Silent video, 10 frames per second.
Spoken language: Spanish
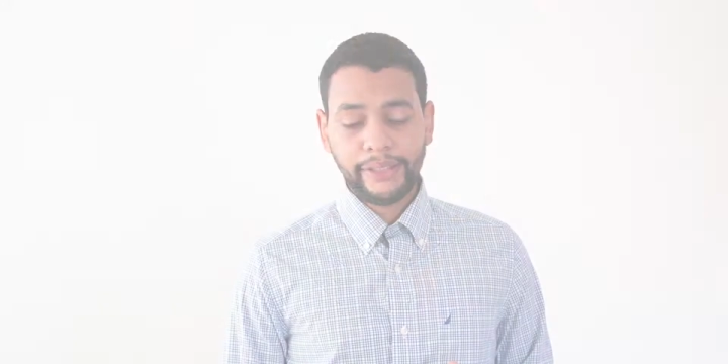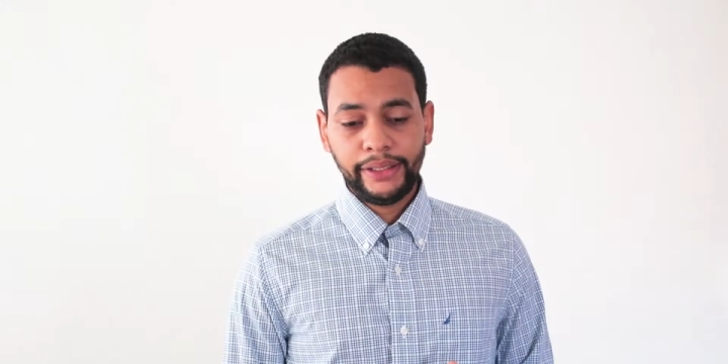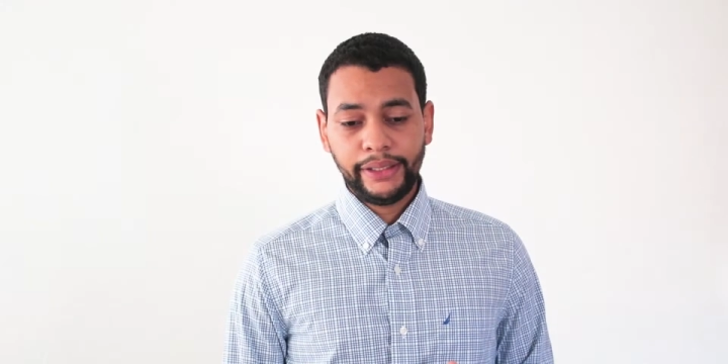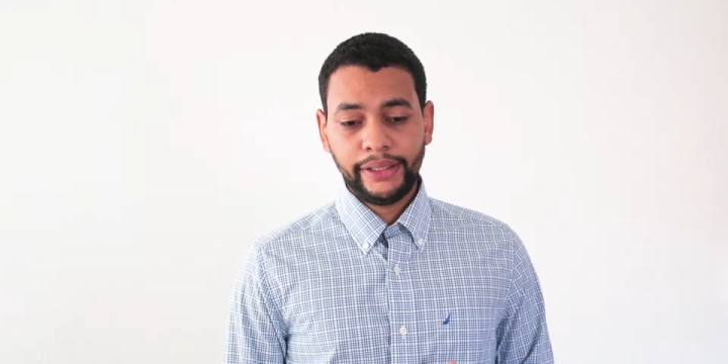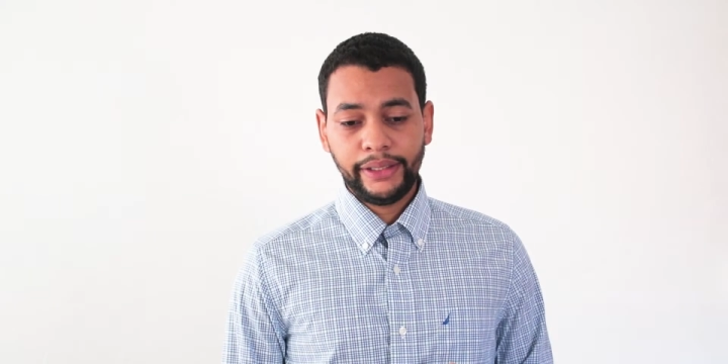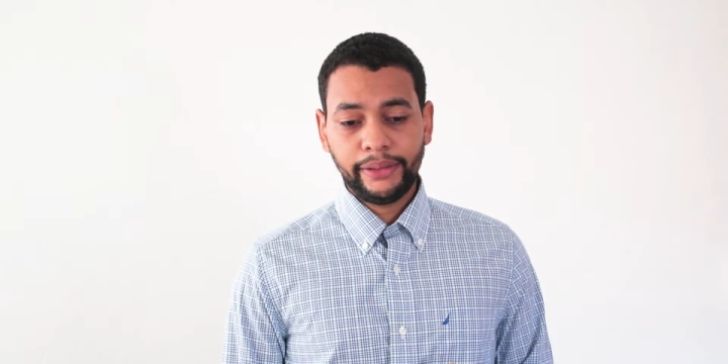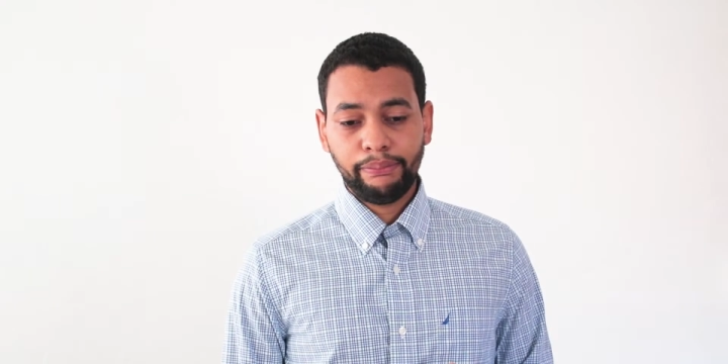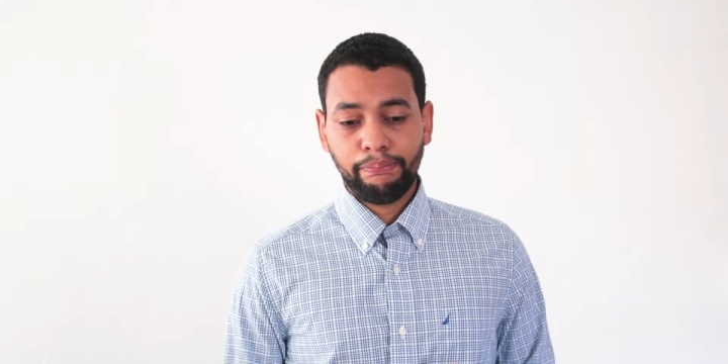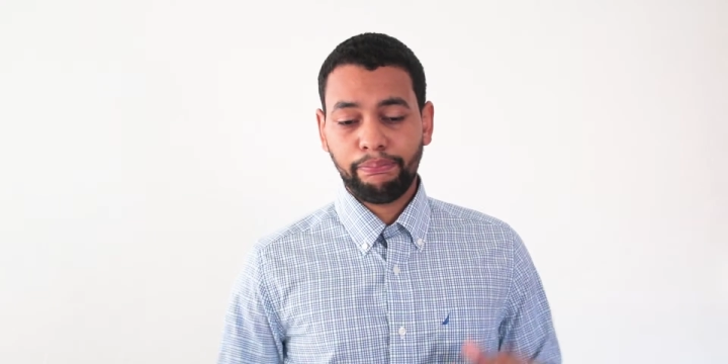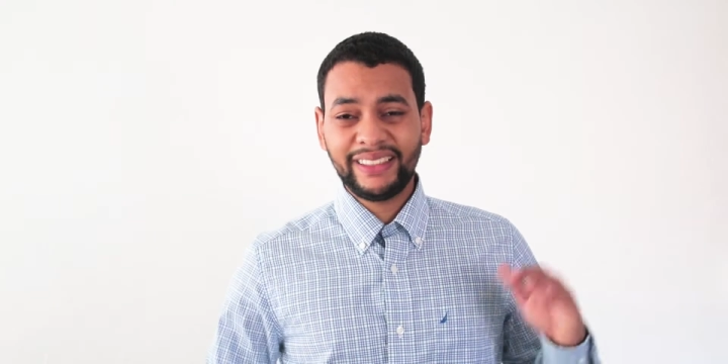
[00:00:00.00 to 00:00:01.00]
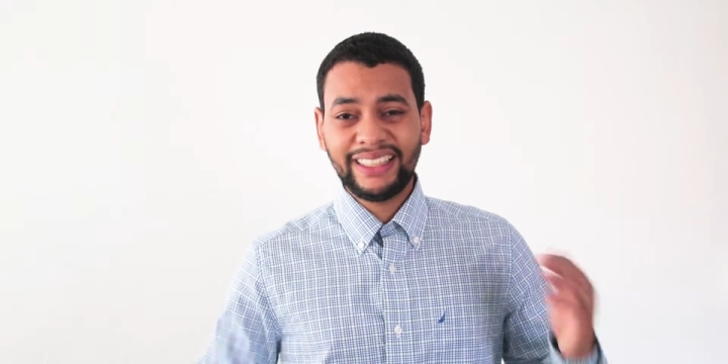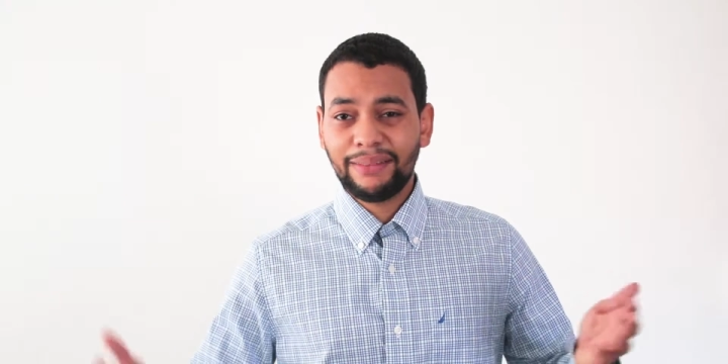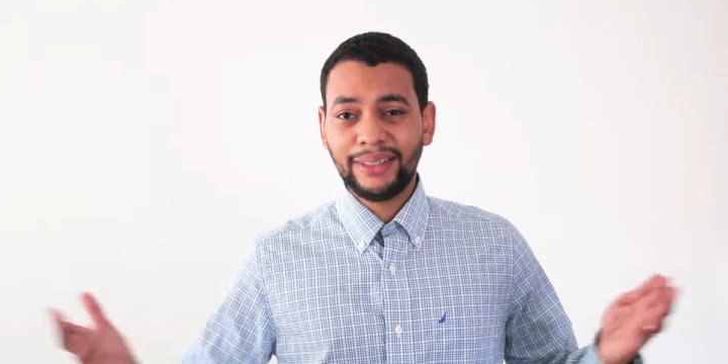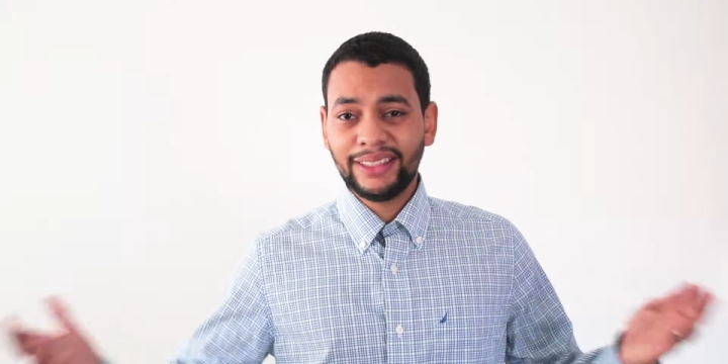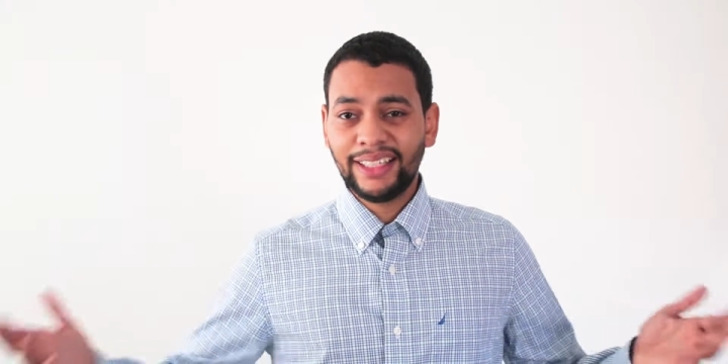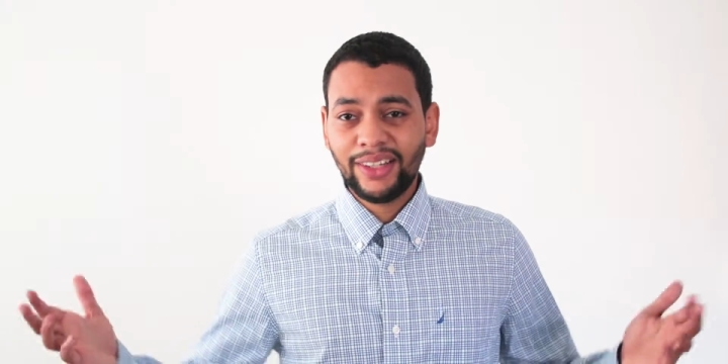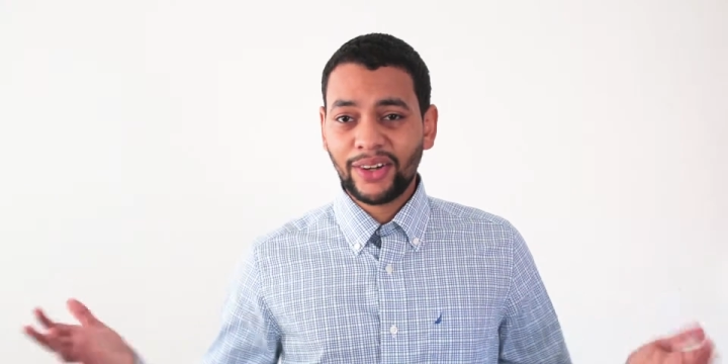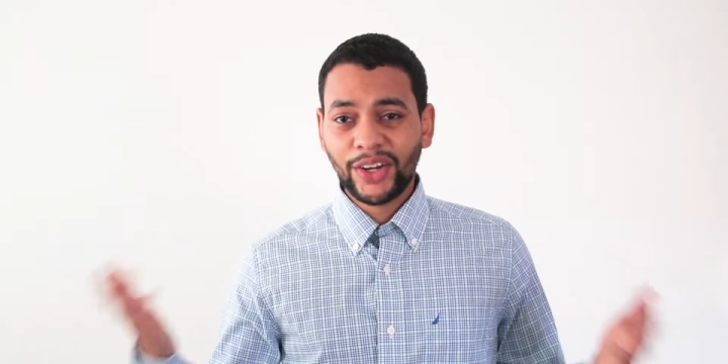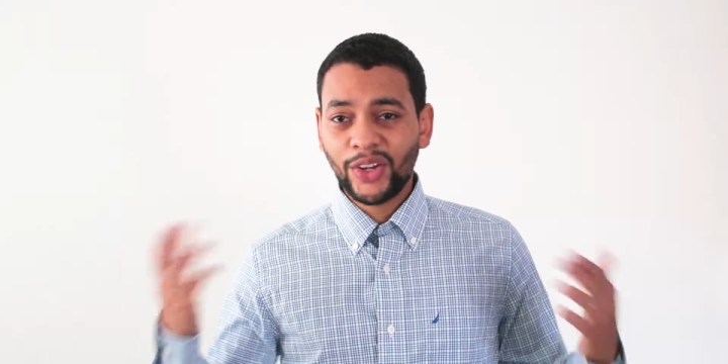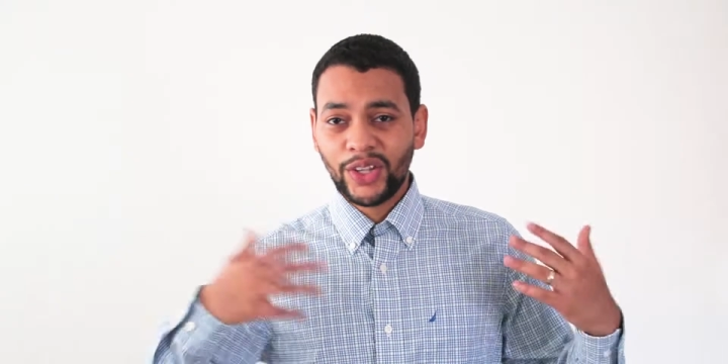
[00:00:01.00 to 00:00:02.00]
Y básicamente lo
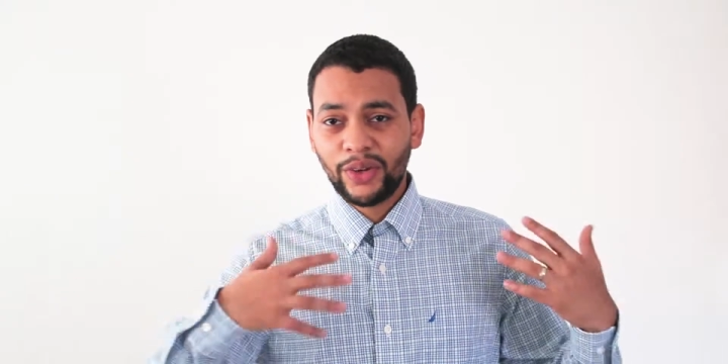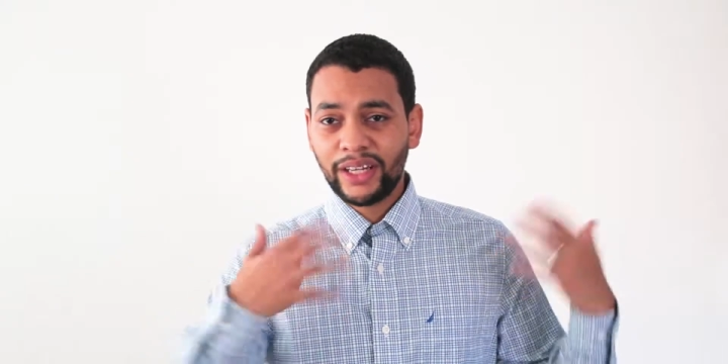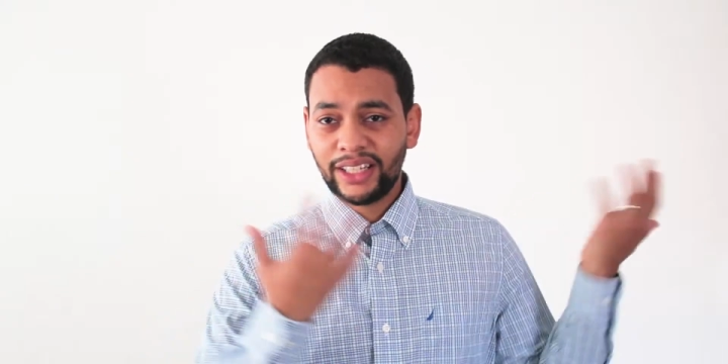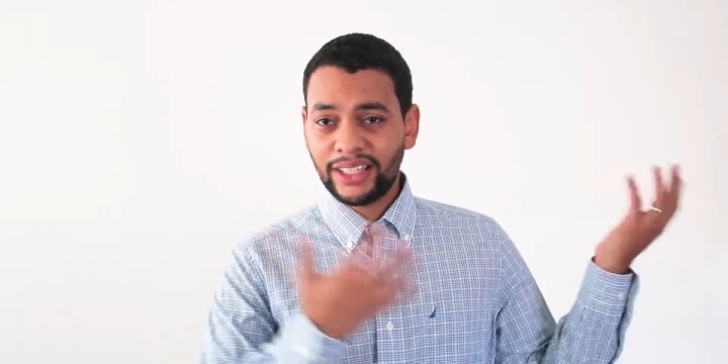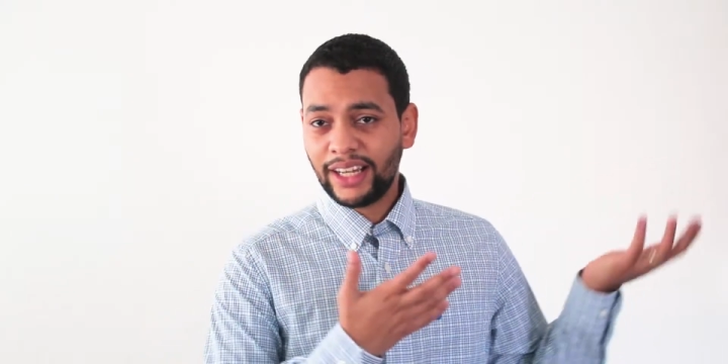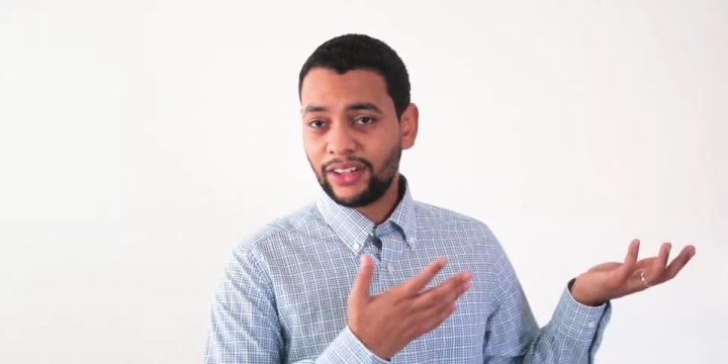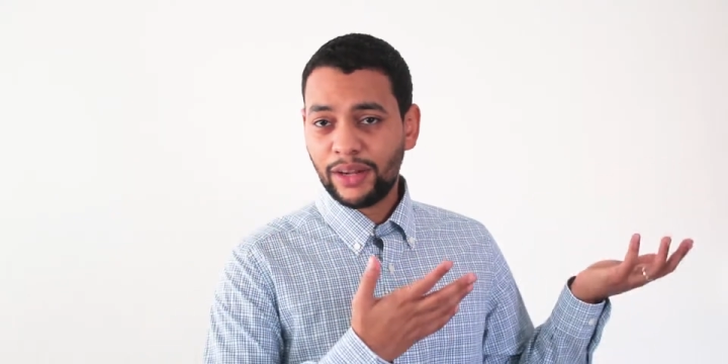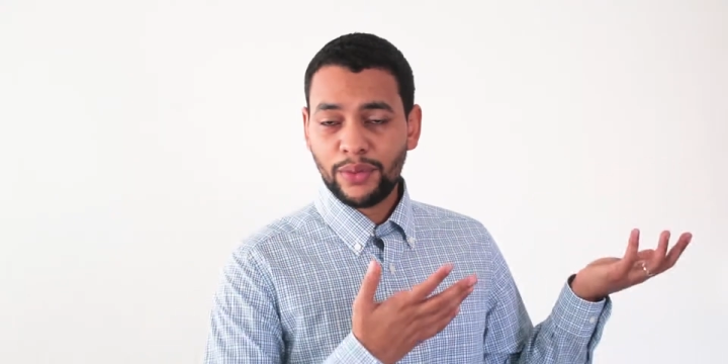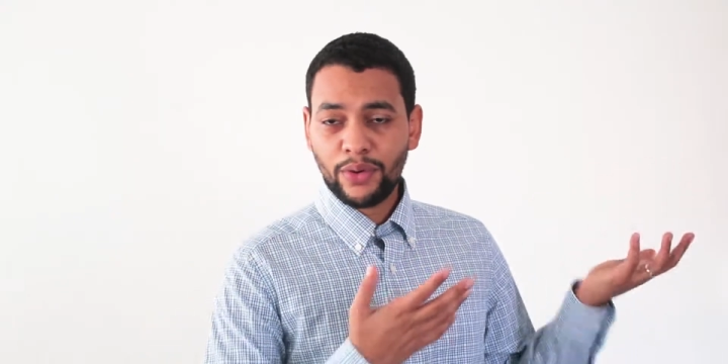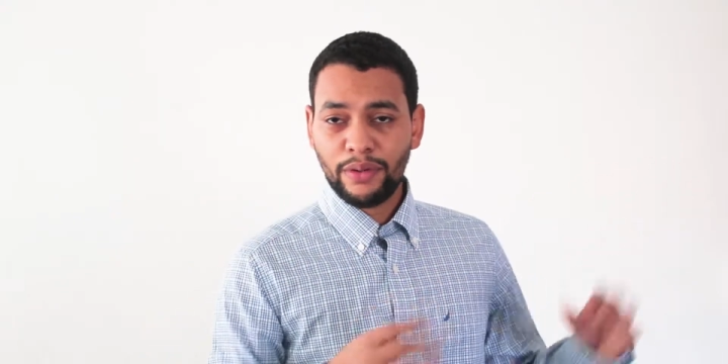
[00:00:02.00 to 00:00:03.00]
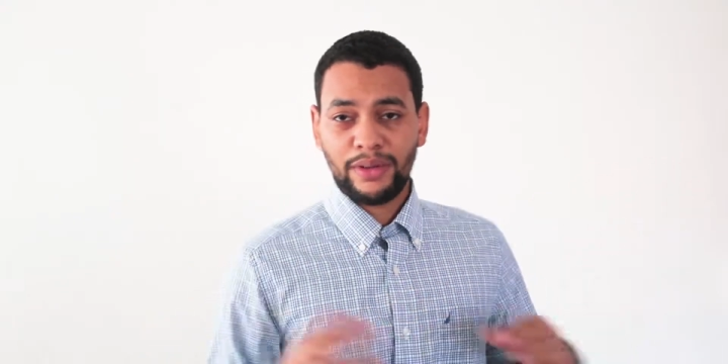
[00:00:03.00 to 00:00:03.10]
que yo digo en criticando la movie,